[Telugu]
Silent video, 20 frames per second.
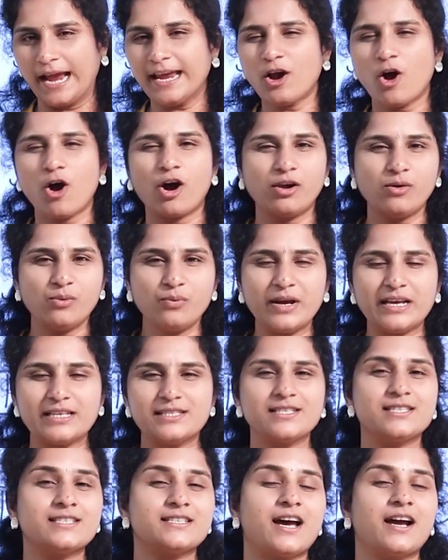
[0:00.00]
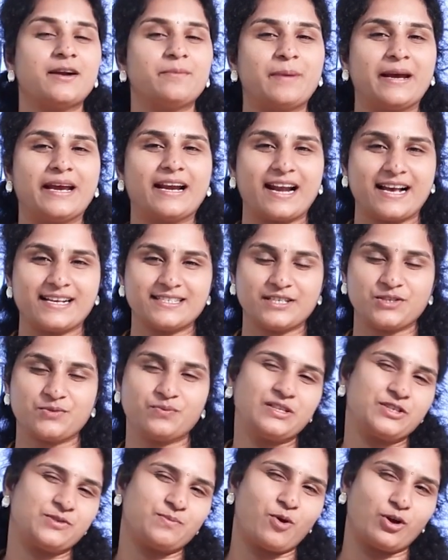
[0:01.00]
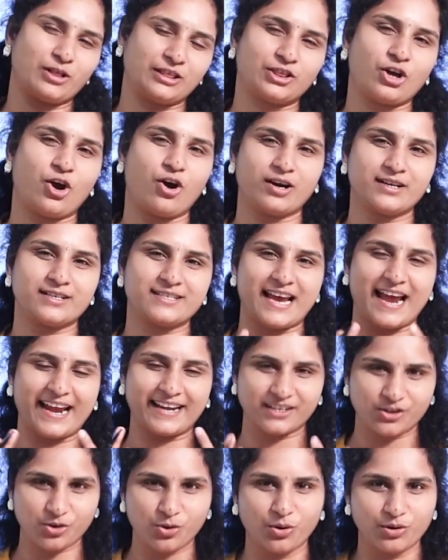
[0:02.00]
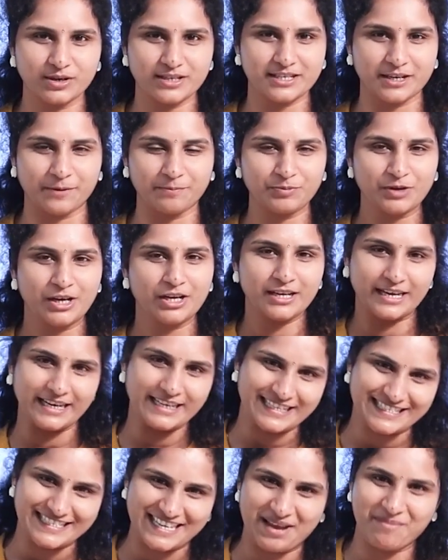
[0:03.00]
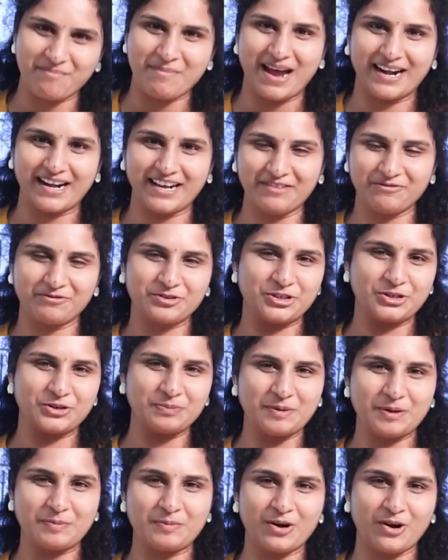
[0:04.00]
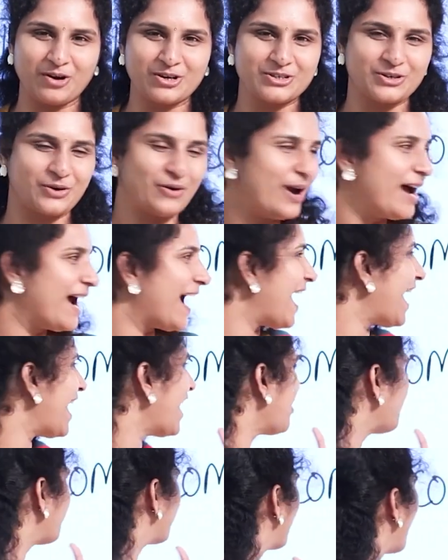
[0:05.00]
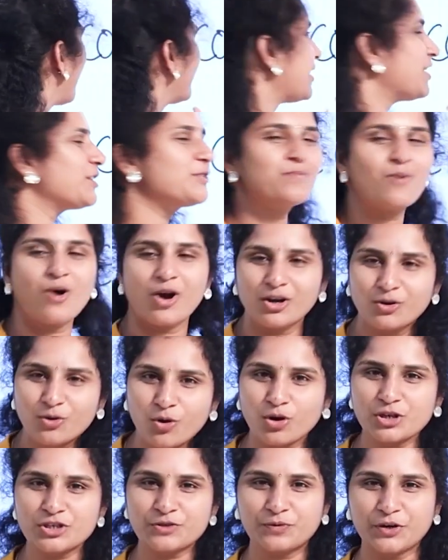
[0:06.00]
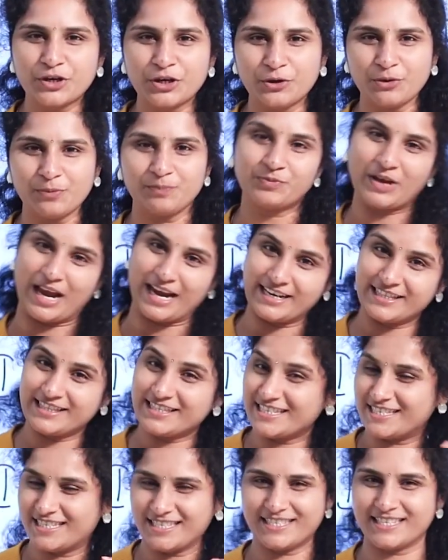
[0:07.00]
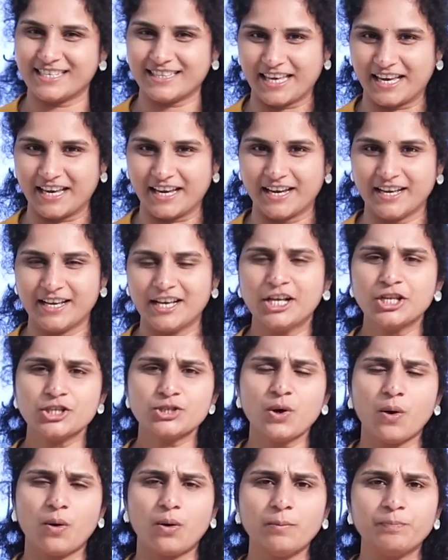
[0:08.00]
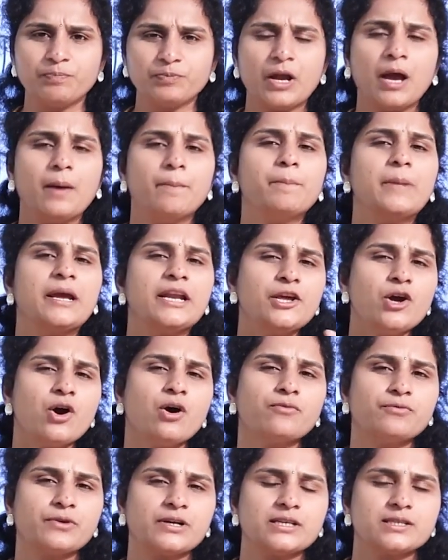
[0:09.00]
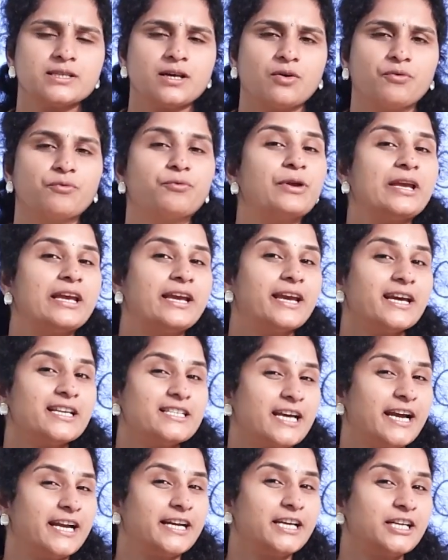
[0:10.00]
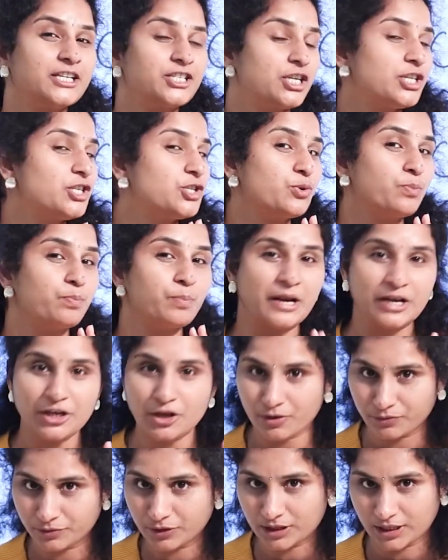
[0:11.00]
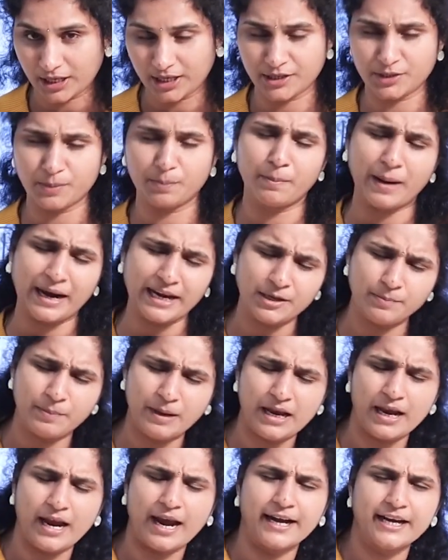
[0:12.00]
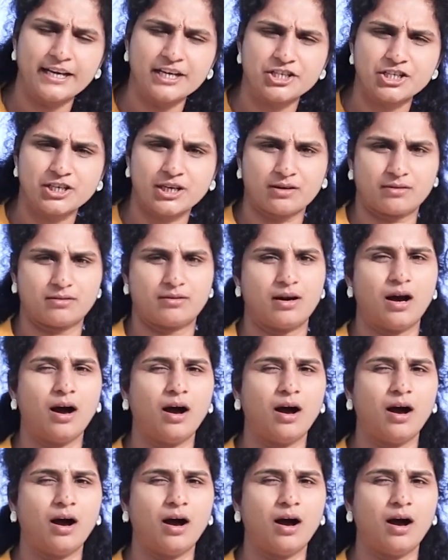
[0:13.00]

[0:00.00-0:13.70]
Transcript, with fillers: ఐ ఆల్వేజ్ స్టార్ట్ మై క్లాసెస్ విత్ స్మాల్ థాట్స్ అండ్ కోట్స్ ఇన్ ద సేమ్ మేనర్ యూ పీపుల్ ఆల్సో ఐ హావ్ బ్రాట్ ఎ స్మాల్ కోట్ ఫర్ యూ అండ్ దిస్ ఈస్ ద థింగ్ సో మెనీ ఆఫ్ అస్ వీ గెట్ ఎడిక్టెడ్ టు మెనీ ఆఫ్ ద థింగ్స్ మైట్ బి ఎడిక్షన్